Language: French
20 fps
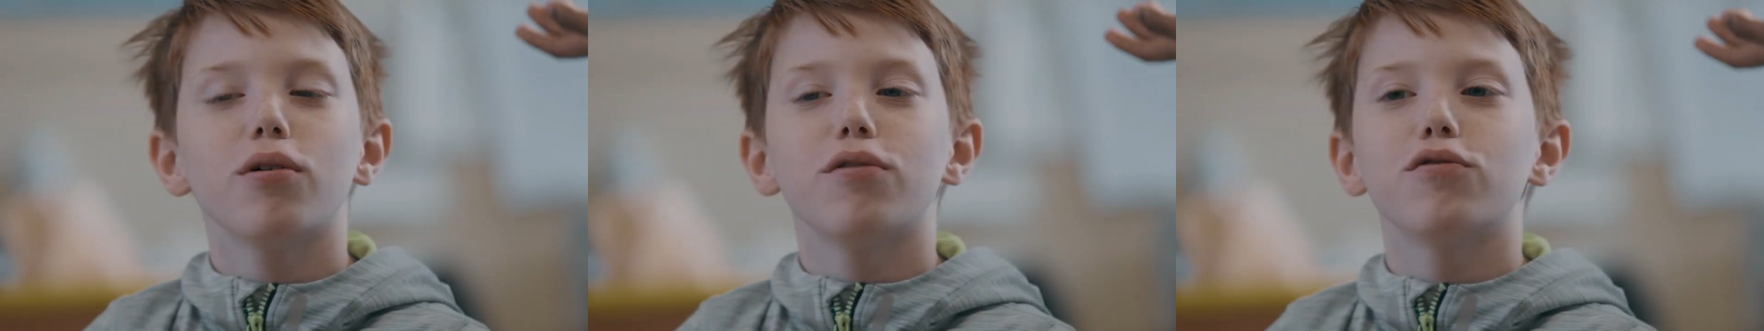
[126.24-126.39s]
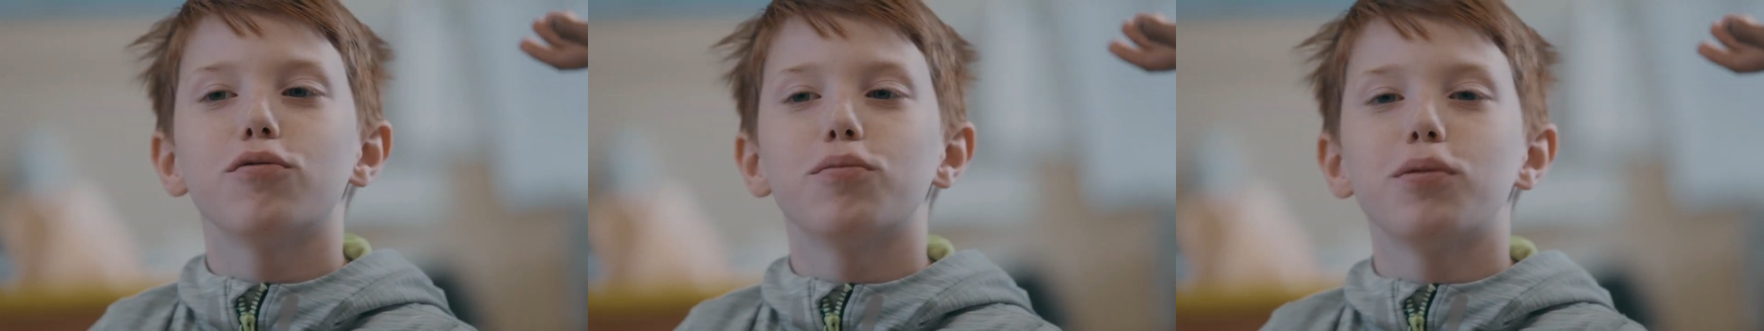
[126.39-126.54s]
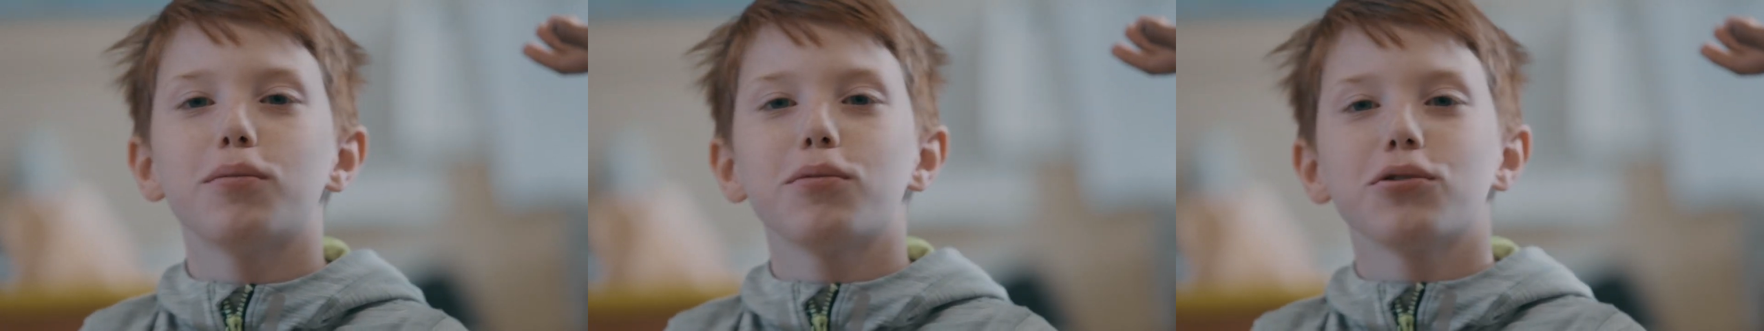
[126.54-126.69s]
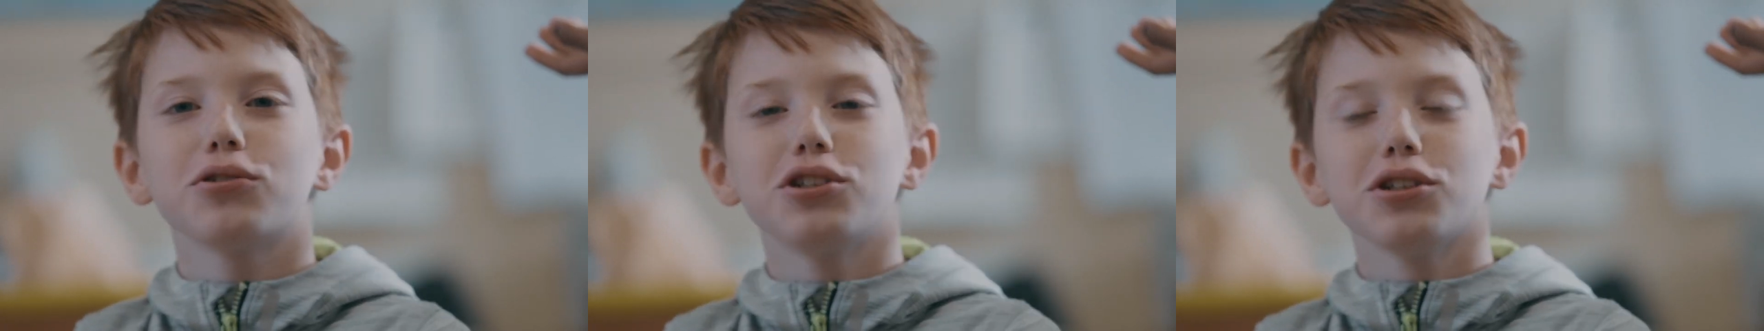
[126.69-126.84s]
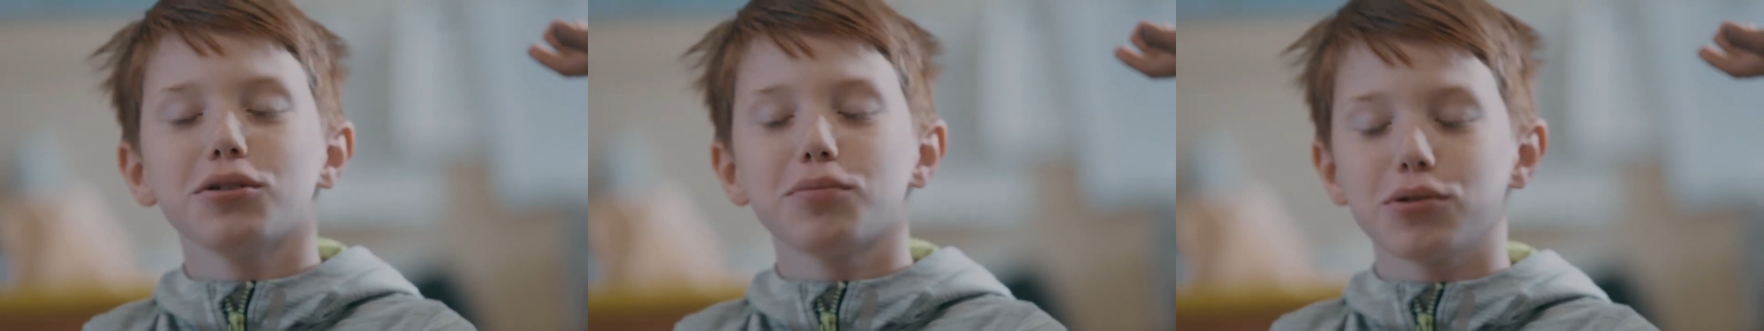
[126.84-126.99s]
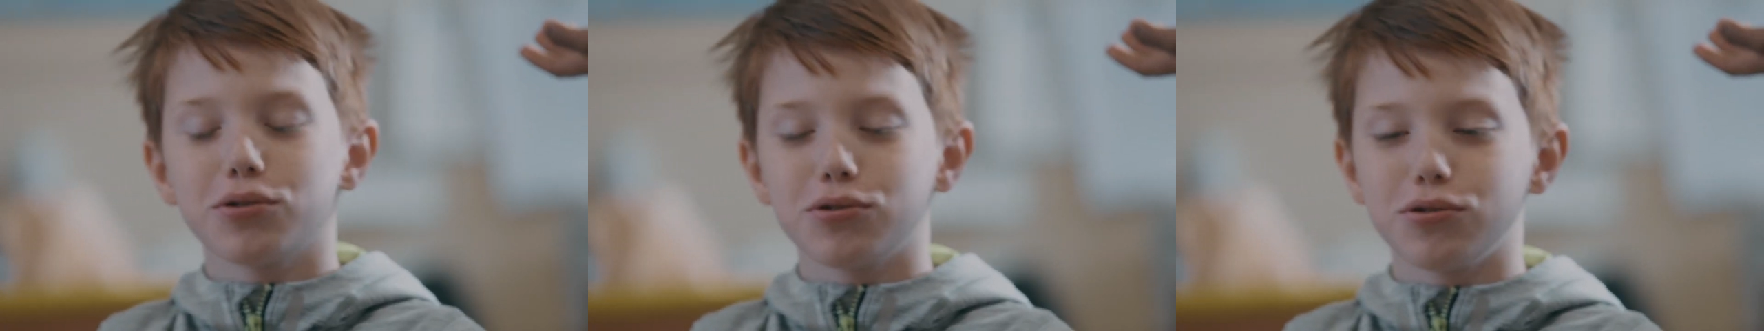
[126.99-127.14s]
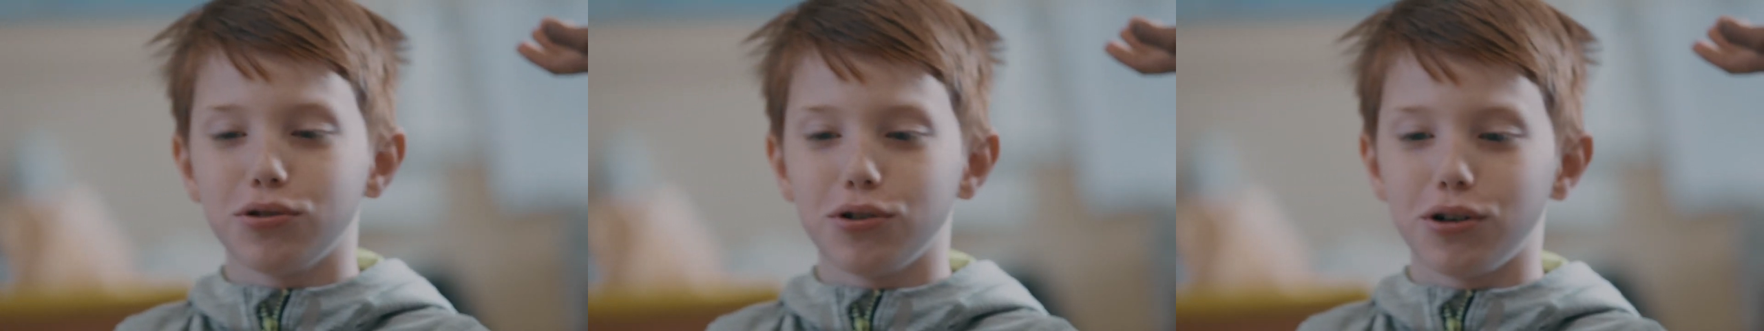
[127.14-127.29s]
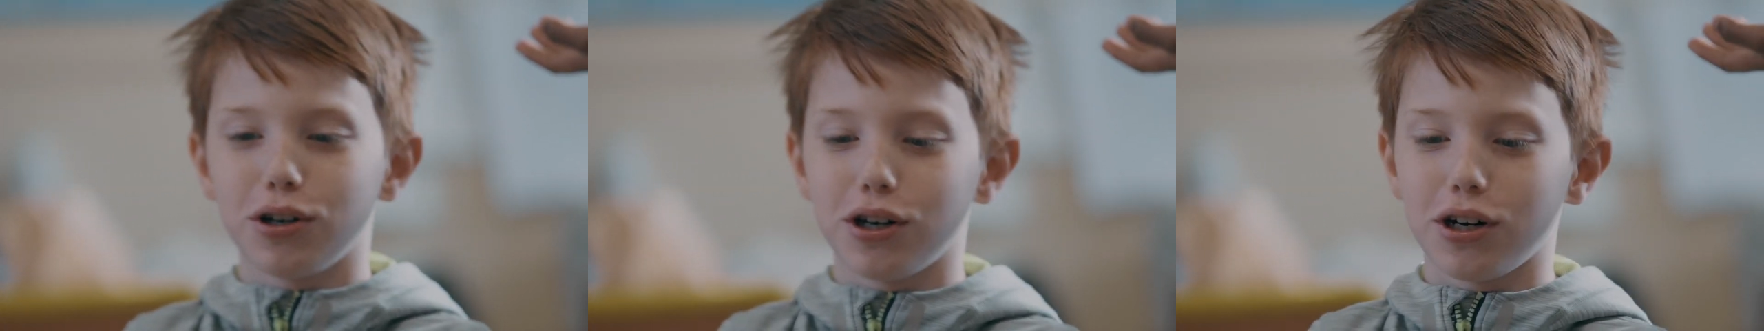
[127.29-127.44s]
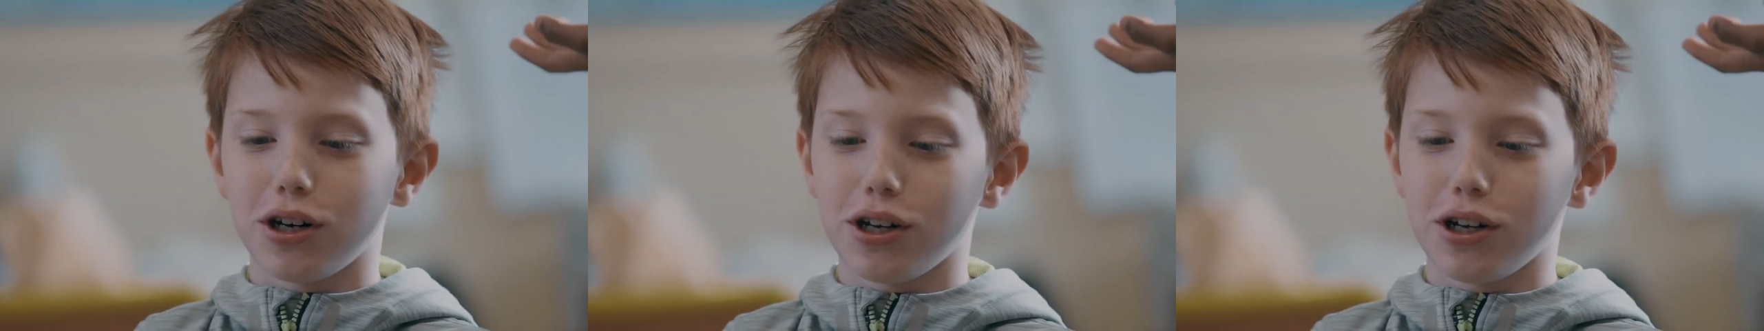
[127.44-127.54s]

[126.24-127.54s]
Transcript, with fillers: moi, faut pas mentir parce qu'un